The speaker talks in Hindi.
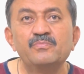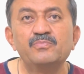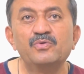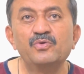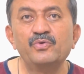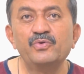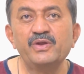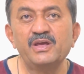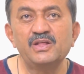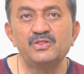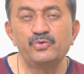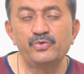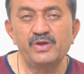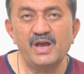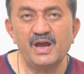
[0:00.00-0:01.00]
पूरी
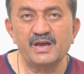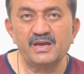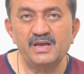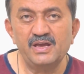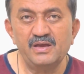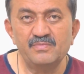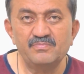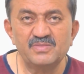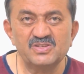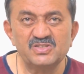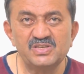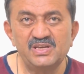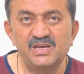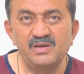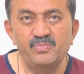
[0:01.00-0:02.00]
दुनिया की
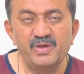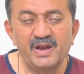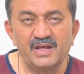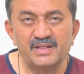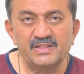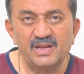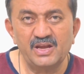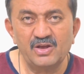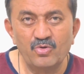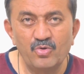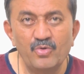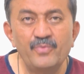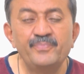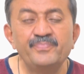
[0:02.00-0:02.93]
मसीह बिरादरी को